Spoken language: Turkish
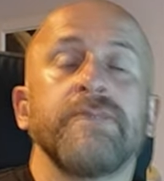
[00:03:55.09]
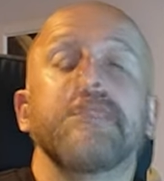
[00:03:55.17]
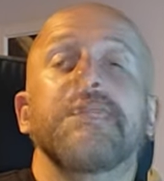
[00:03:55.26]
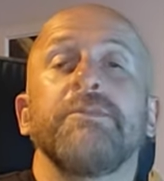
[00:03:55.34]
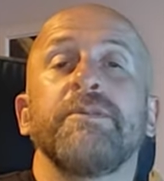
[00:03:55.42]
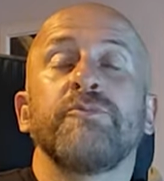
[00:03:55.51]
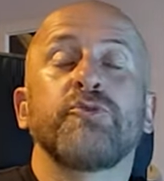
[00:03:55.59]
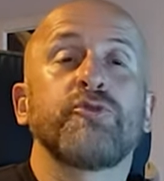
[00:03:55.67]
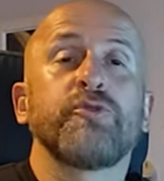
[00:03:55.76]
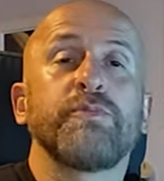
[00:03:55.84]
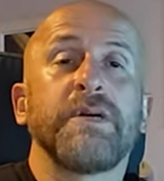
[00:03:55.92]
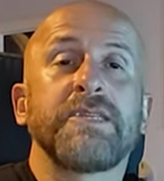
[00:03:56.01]
Mesela bir
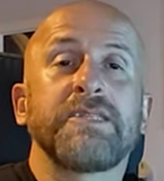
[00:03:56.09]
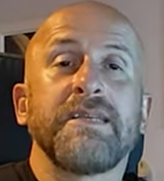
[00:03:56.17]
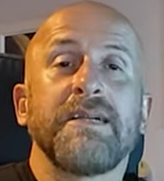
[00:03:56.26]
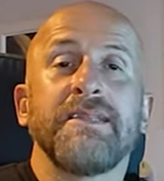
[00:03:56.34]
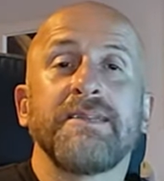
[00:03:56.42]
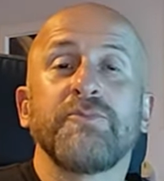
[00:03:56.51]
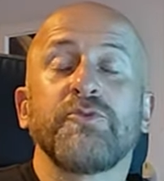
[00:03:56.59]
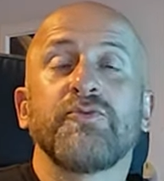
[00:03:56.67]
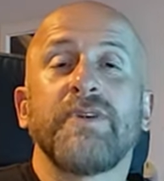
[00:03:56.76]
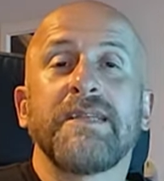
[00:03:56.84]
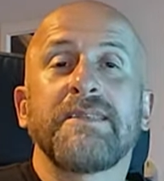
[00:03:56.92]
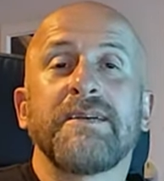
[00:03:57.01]
musluk başlığı aldık
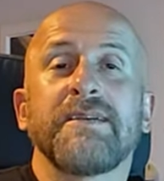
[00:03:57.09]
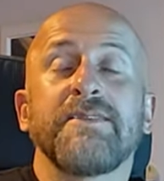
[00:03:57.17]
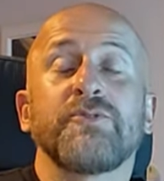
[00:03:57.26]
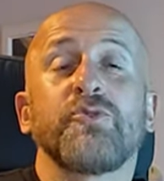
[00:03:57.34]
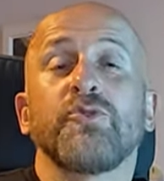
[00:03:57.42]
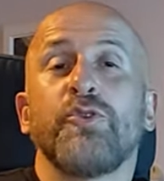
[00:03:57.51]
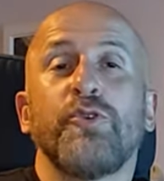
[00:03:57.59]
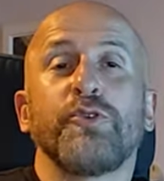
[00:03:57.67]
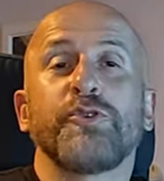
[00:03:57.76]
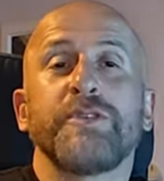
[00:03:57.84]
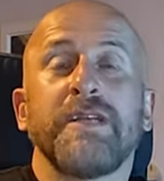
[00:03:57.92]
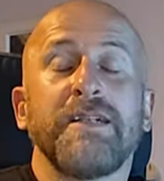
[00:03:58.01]
mutfağa taktık çok
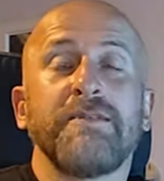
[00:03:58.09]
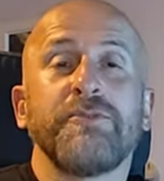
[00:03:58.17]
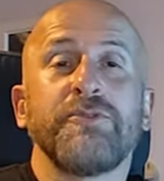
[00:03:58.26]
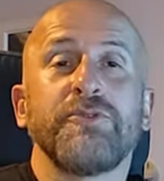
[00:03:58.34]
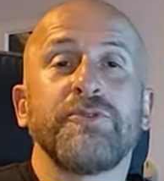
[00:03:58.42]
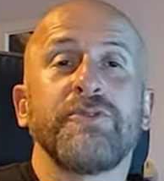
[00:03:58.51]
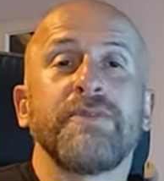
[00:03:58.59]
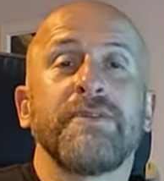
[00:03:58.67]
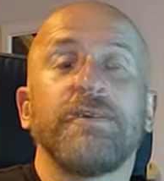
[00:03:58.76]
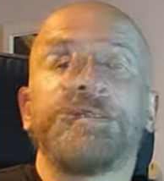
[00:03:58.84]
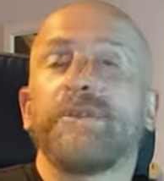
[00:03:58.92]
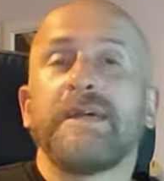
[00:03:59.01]
orijinal bir ürün.
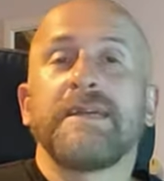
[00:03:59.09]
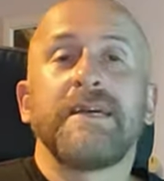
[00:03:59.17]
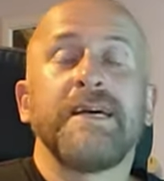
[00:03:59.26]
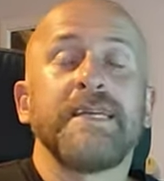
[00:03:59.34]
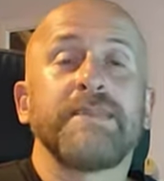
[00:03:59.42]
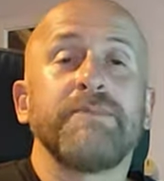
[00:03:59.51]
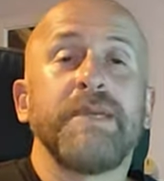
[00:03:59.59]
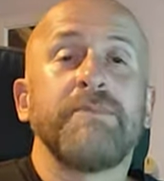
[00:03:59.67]
Ondan gayet